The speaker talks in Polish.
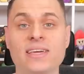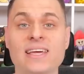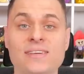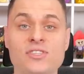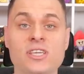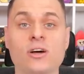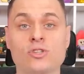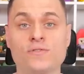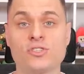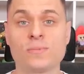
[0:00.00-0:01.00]
Ja za wszystkich
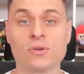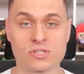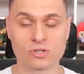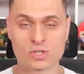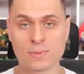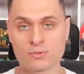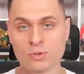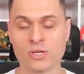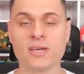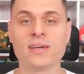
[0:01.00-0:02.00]
oczywiście mocno trzymam
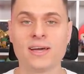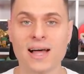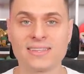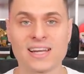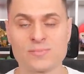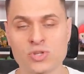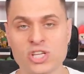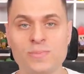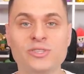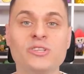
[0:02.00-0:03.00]
kciuki, a teraz
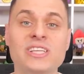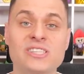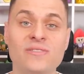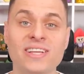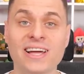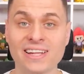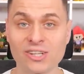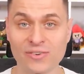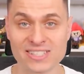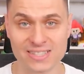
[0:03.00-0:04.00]
przejdźmy do testowania nowej